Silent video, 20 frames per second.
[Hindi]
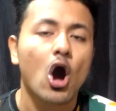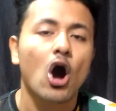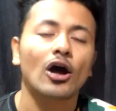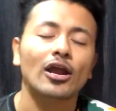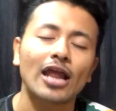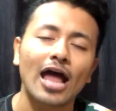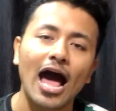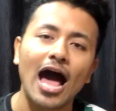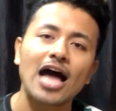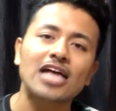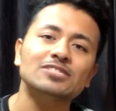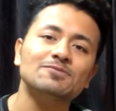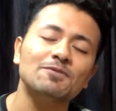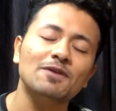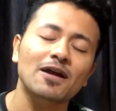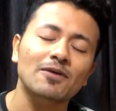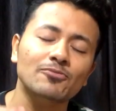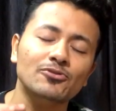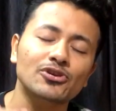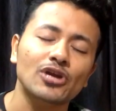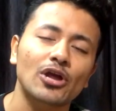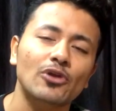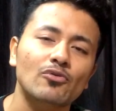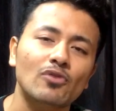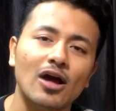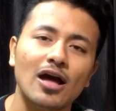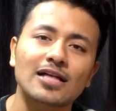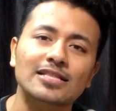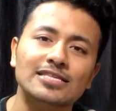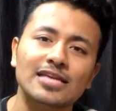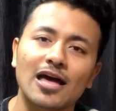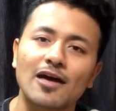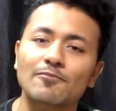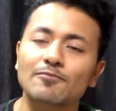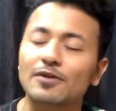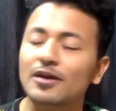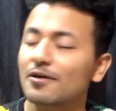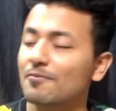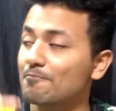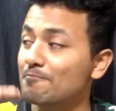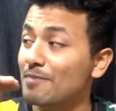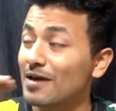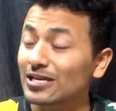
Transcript: और आज भी हम शाहरुख खान साहब के